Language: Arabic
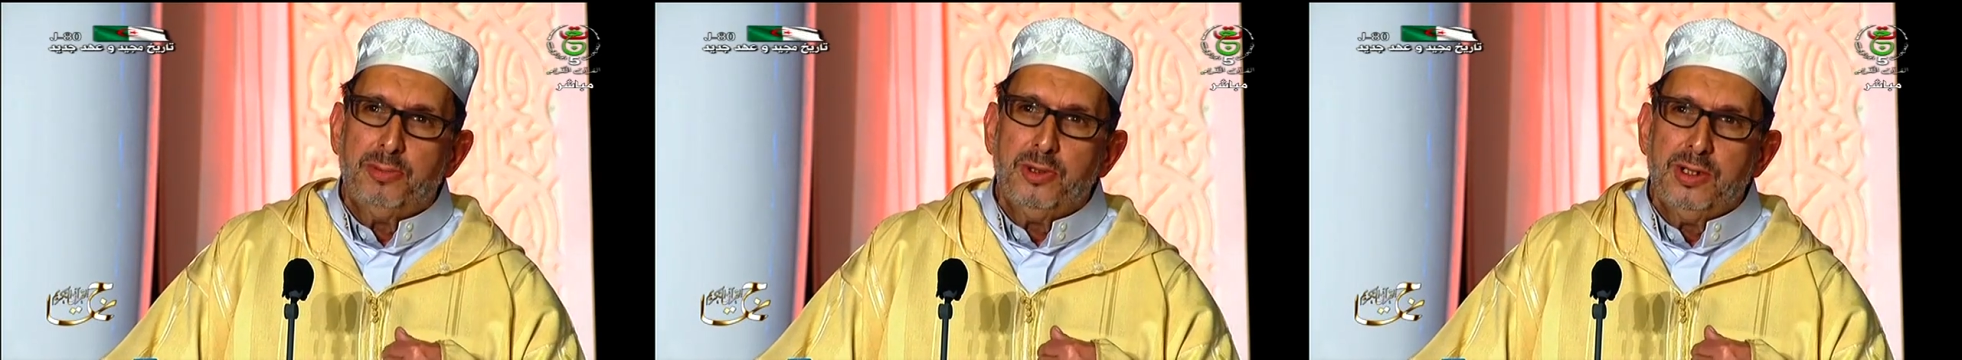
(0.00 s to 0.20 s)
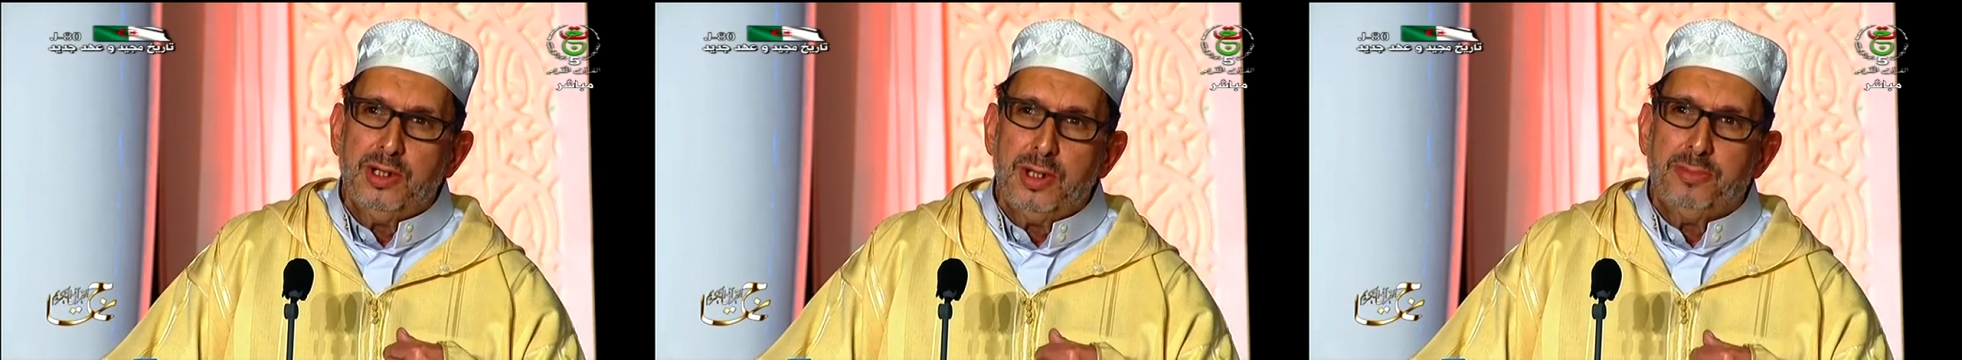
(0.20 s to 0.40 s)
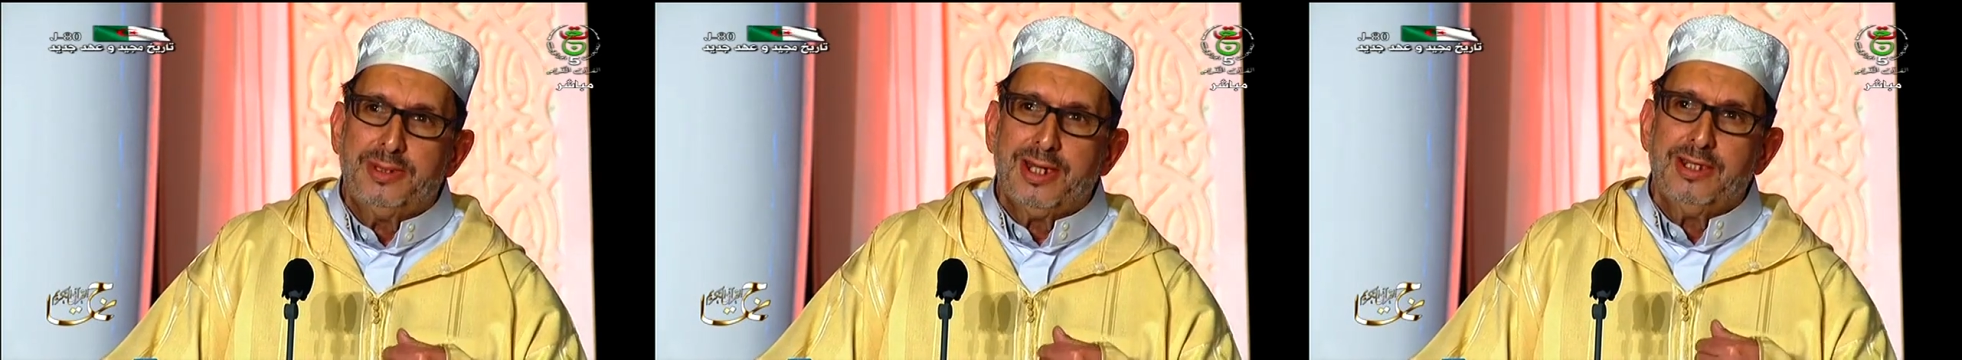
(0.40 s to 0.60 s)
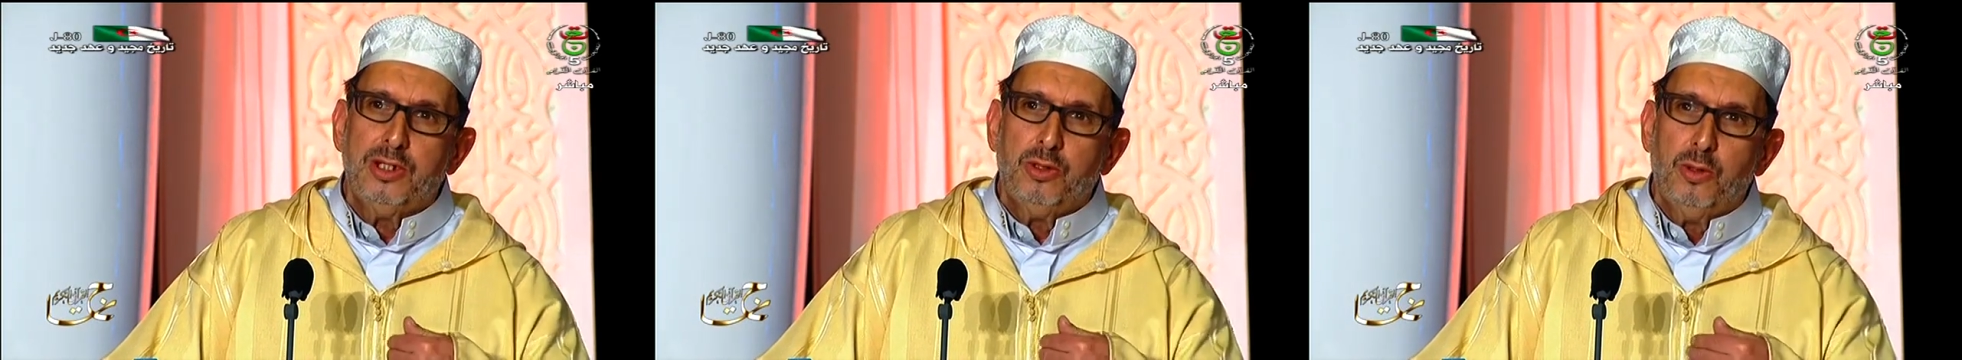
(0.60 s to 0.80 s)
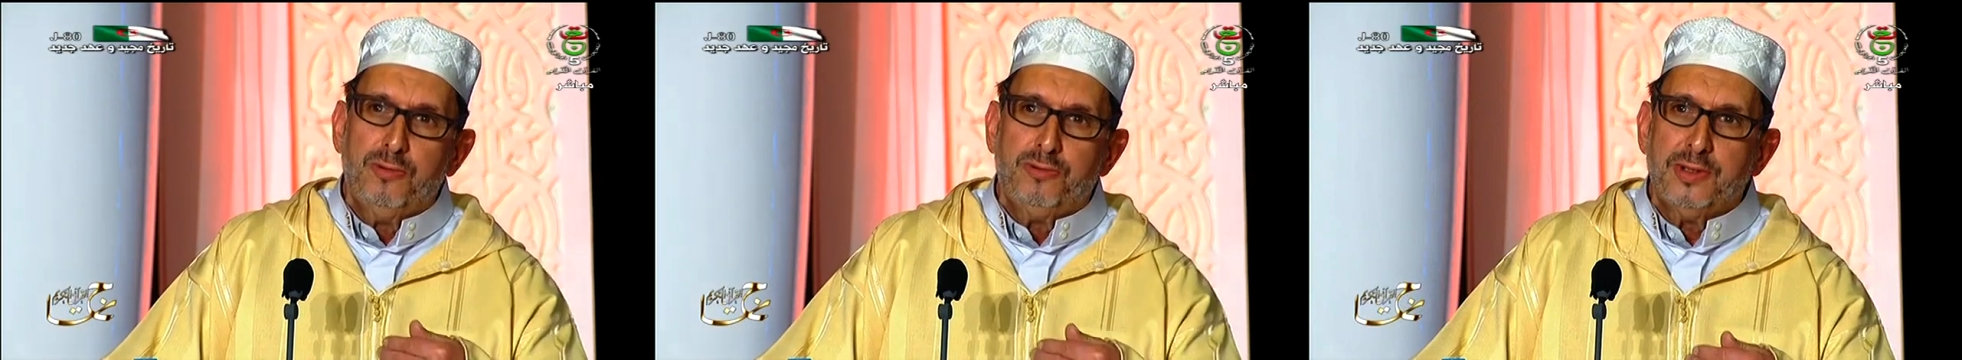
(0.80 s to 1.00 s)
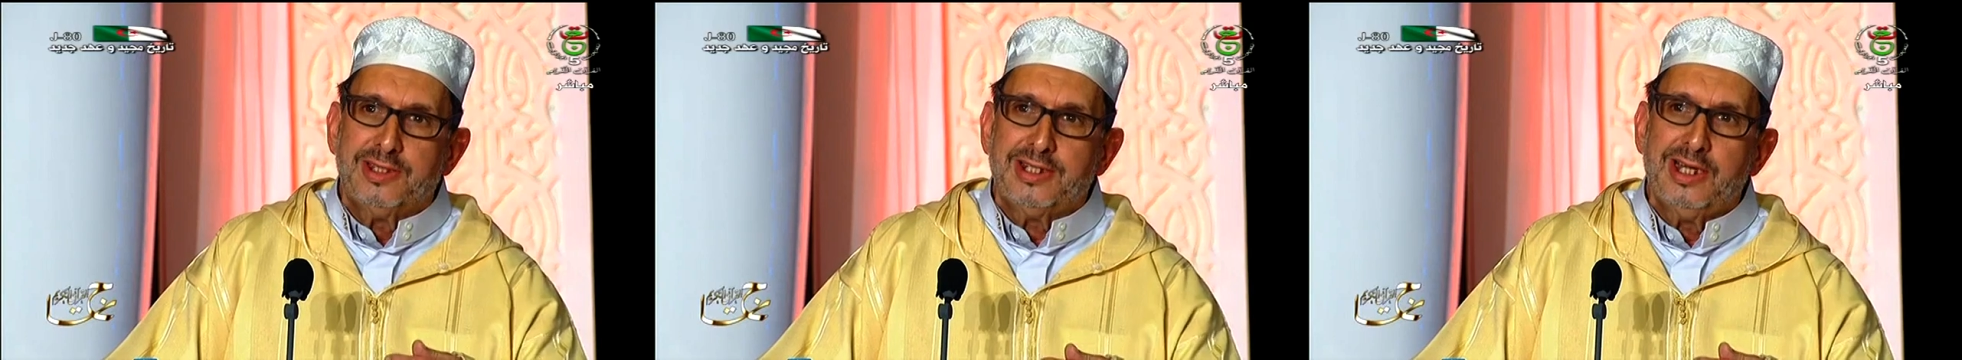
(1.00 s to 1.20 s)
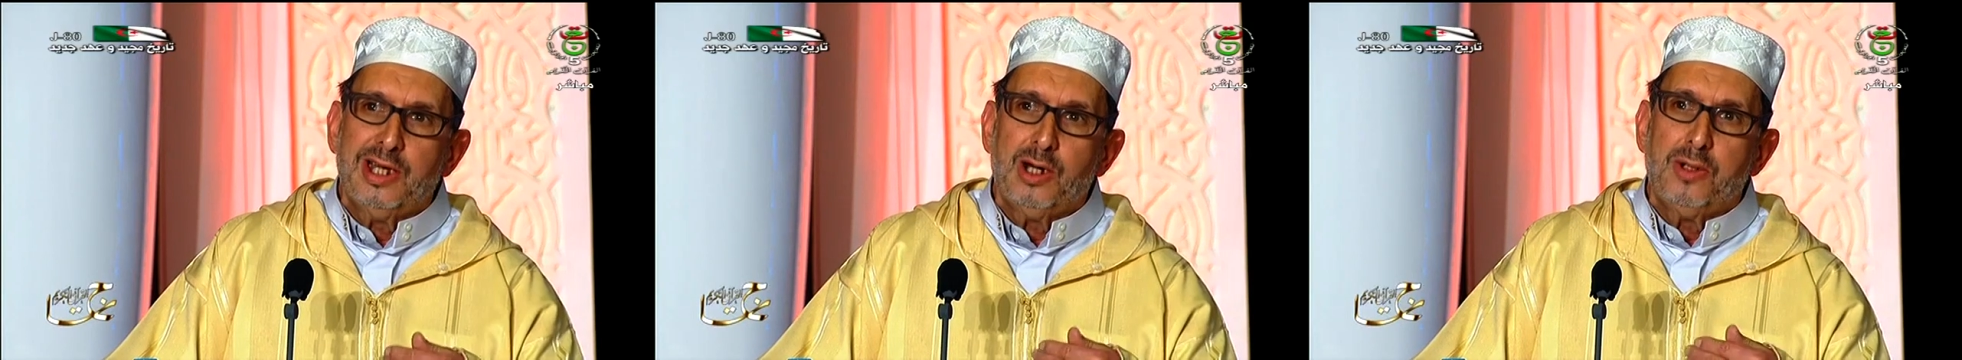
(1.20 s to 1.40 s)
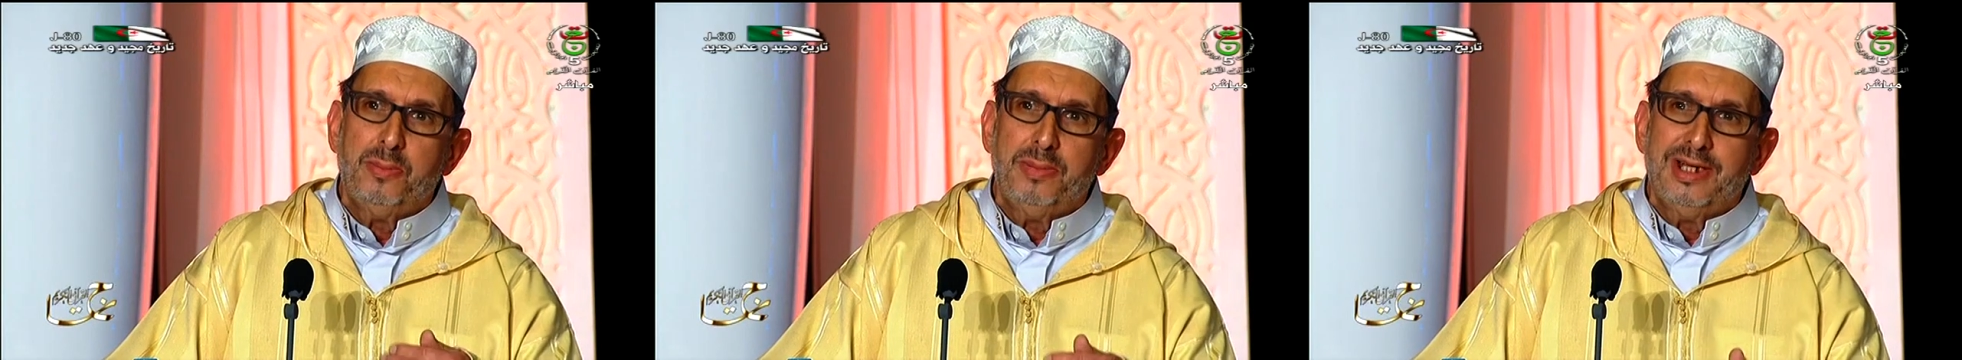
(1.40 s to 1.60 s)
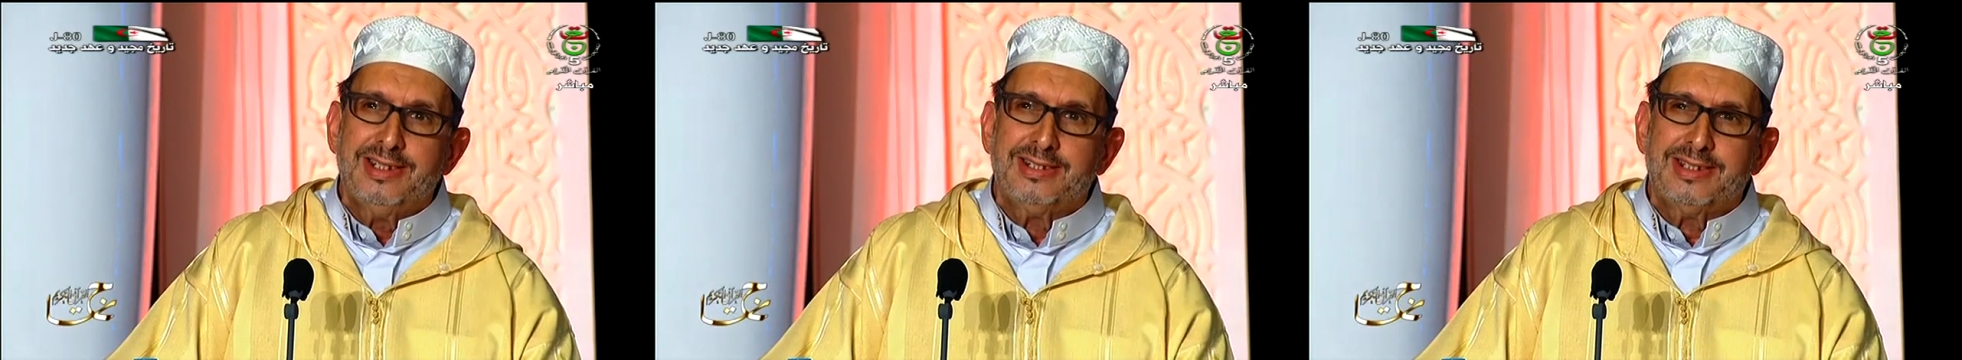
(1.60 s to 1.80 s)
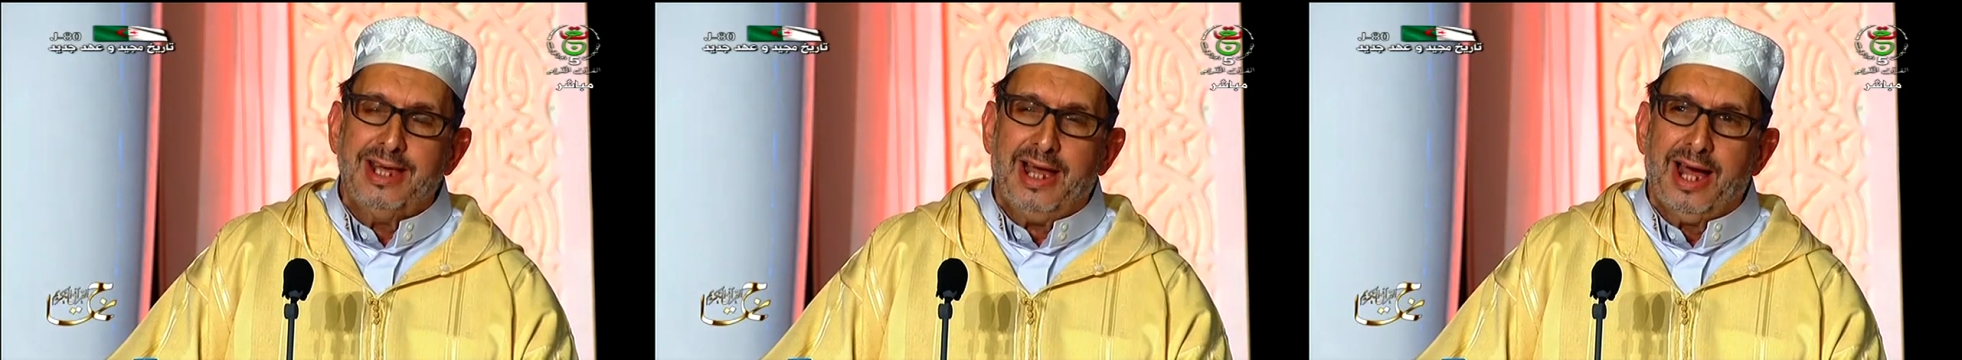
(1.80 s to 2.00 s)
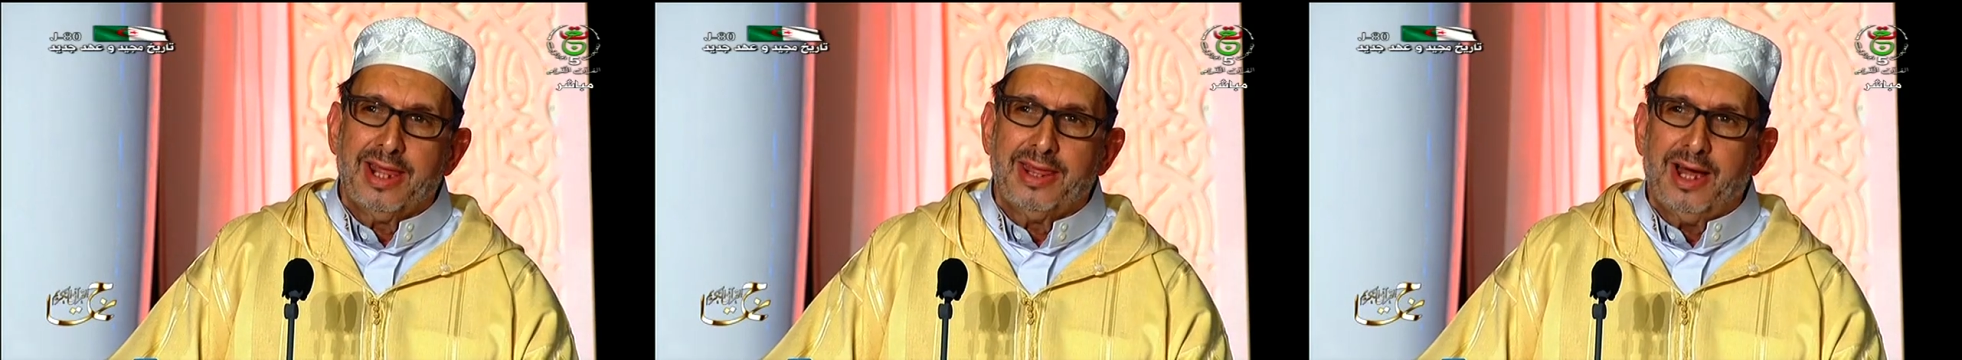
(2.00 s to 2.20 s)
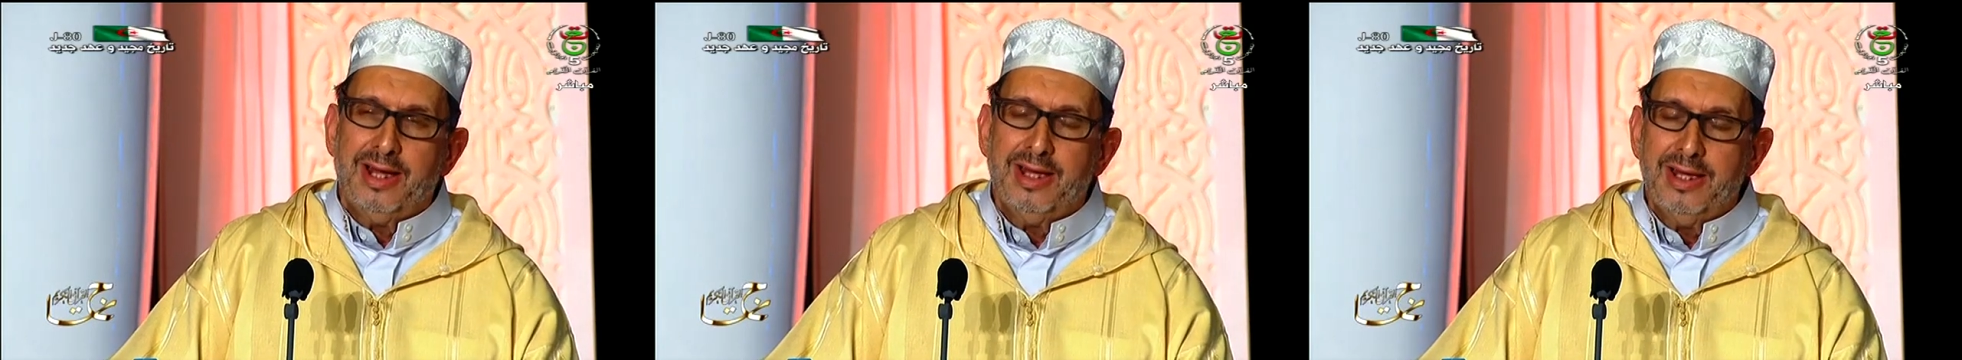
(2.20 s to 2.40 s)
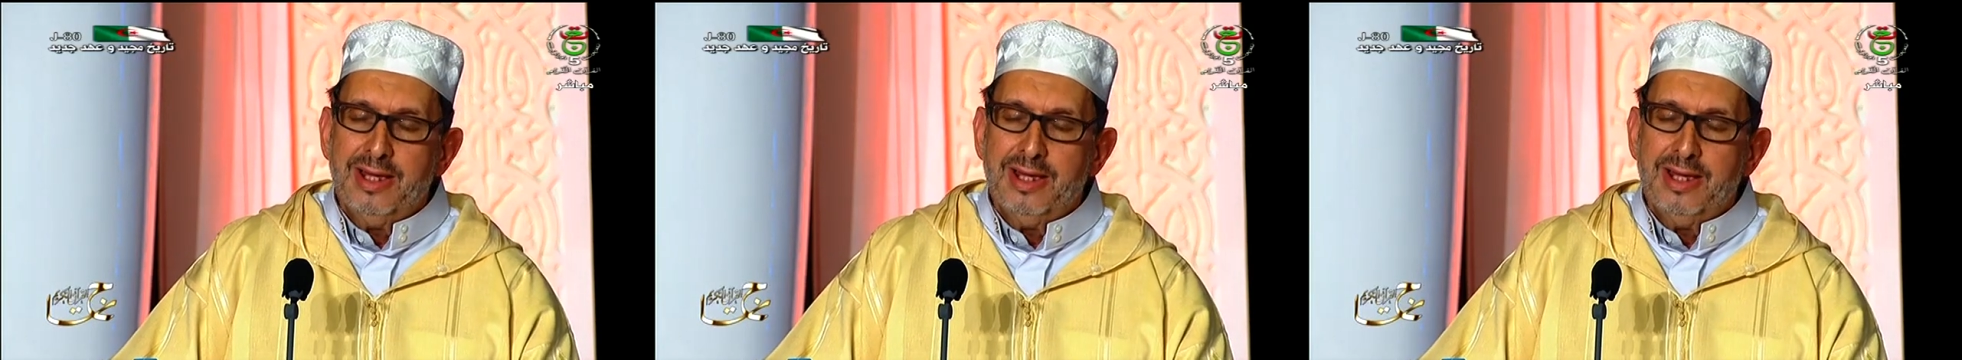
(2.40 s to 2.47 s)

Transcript: نبتدئ في التلاوة بالاستعاذة